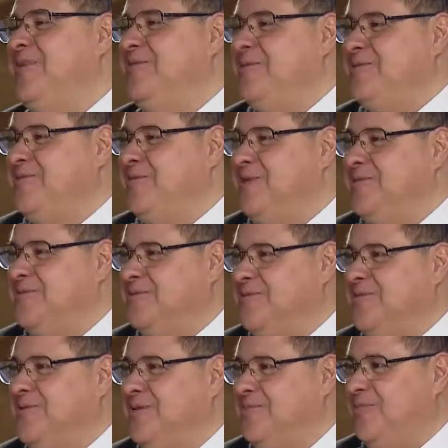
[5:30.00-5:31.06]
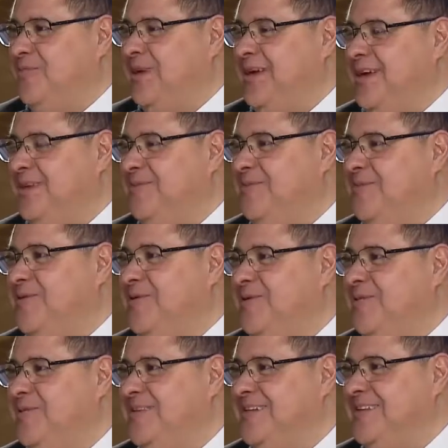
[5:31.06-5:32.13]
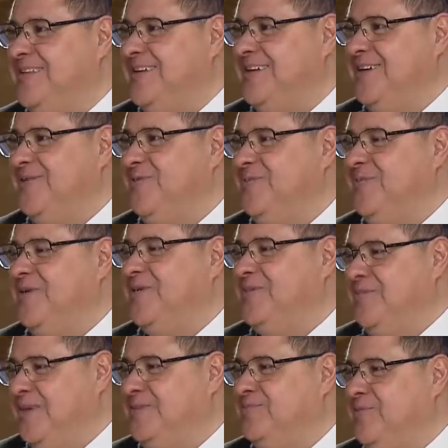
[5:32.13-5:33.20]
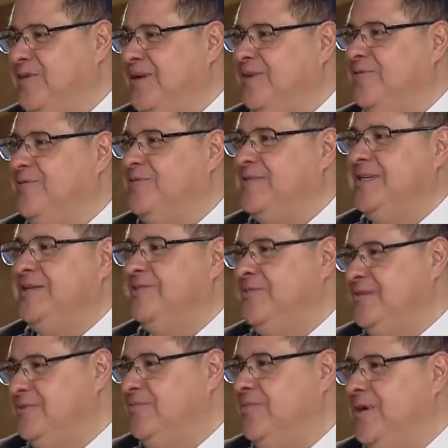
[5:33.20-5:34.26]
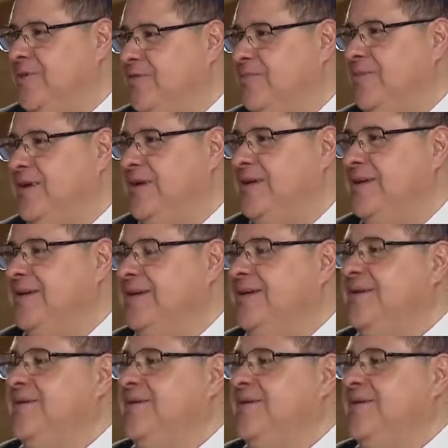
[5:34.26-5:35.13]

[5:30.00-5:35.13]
más o menos contemporánea, un poquillo más grande que yo, pero es muy reconocido y es un buen hombre. Pues, el